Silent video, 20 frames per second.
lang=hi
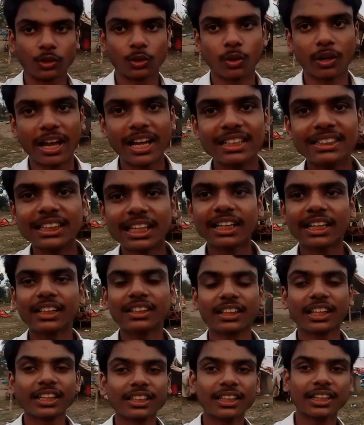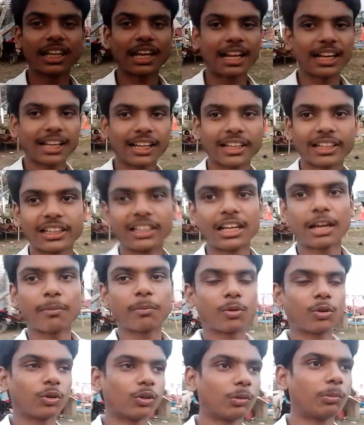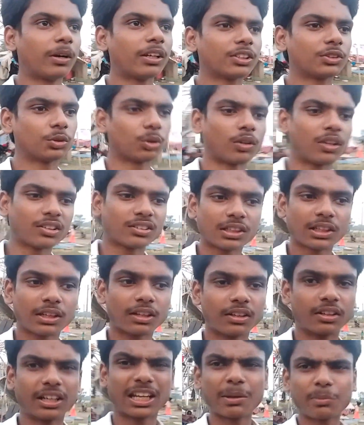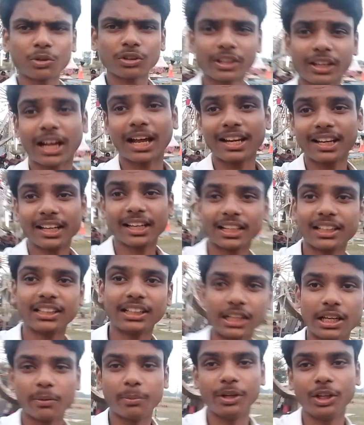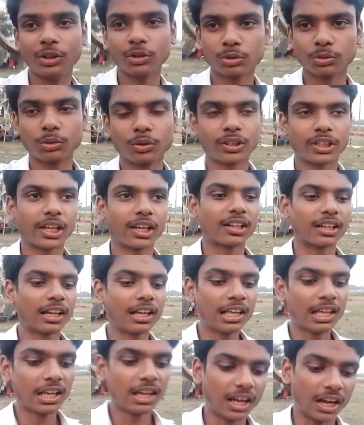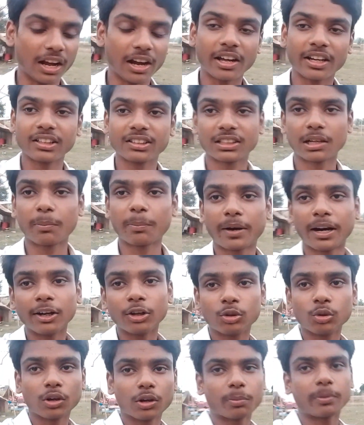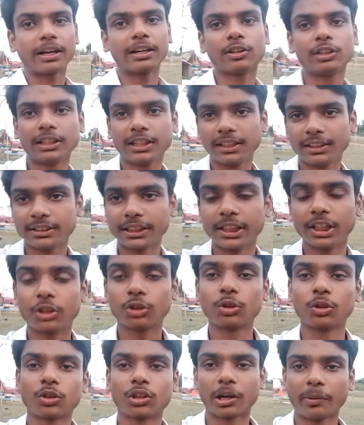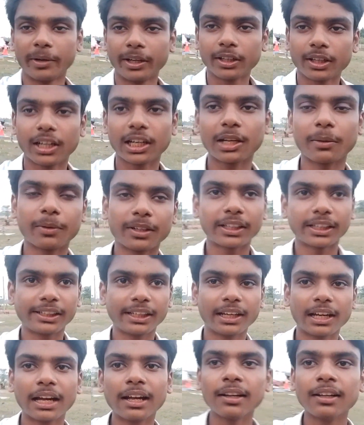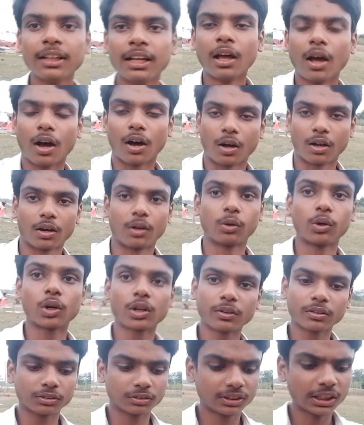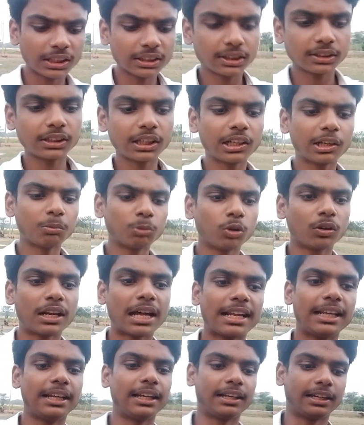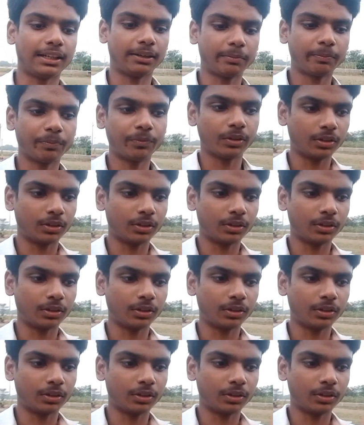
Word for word: तो गाइज यार इतना ही दिखाने के लिए आपको बस थोड़ा सा डेमो दिखाने के लिए ये वीडियो शूट किया था अगर इसका पार्ट टू और पार्ट थ्री चाहिए तो कमेंट करके बताइएगा और वो जल्द से जल्द हम लोग ला देंगे